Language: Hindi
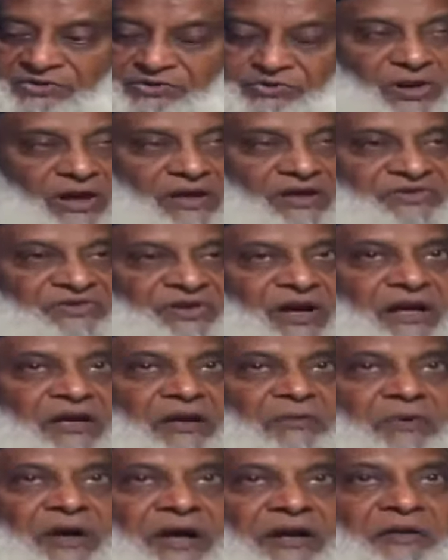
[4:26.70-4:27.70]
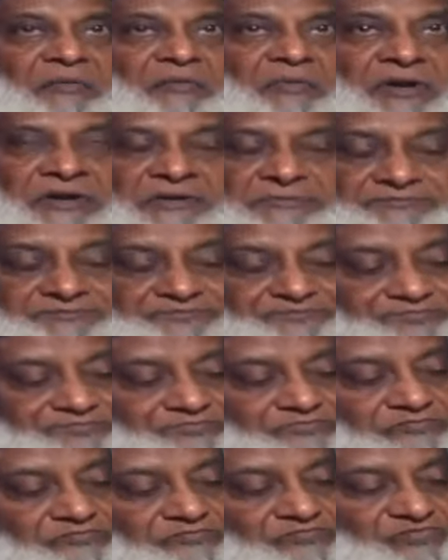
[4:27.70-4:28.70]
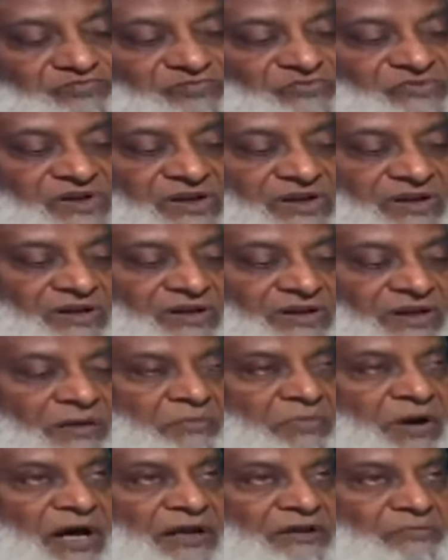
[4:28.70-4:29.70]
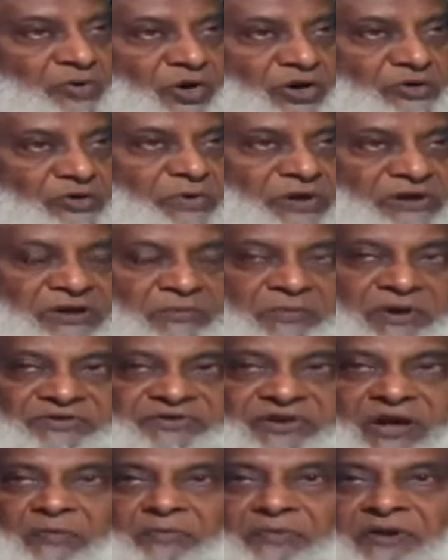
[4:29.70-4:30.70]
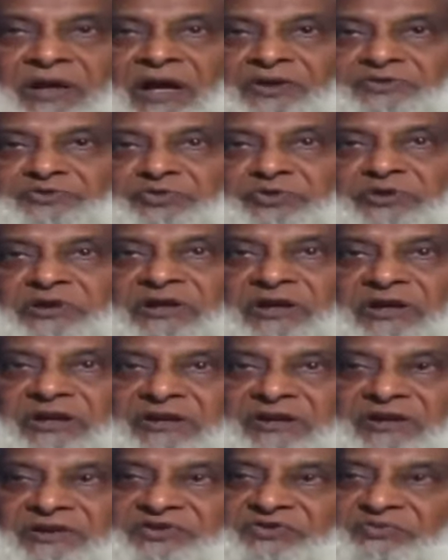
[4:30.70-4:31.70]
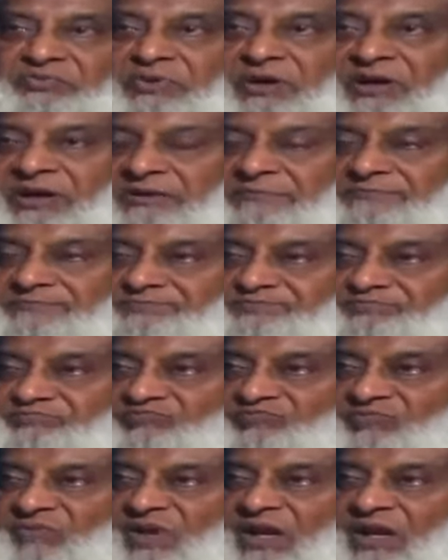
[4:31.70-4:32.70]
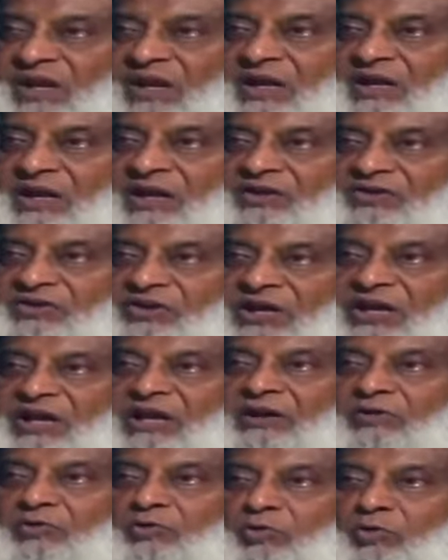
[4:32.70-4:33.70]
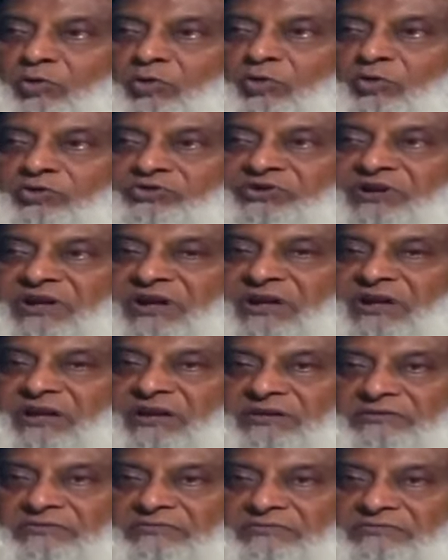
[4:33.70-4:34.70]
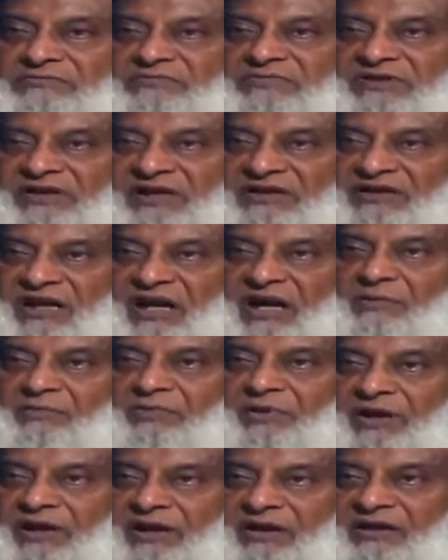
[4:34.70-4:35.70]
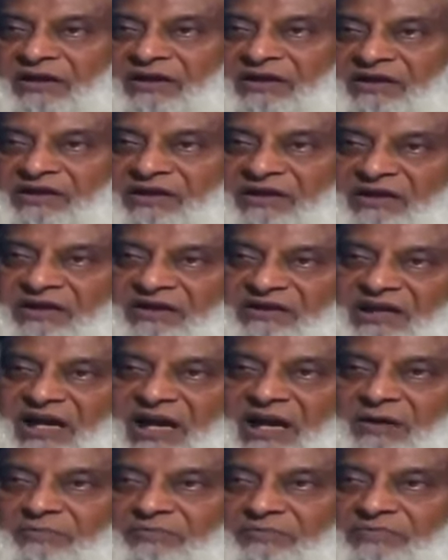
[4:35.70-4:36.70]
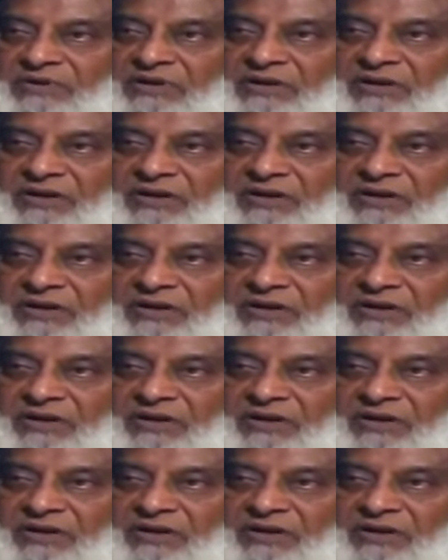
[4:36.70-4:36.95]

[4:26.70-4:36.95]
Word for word: सुरह निसा के बारे में ये बात बहुत मरतबा सामने आ चुकी है कि इसमें तीन ग्रोहों से खिताब है लेकिन ये खिताब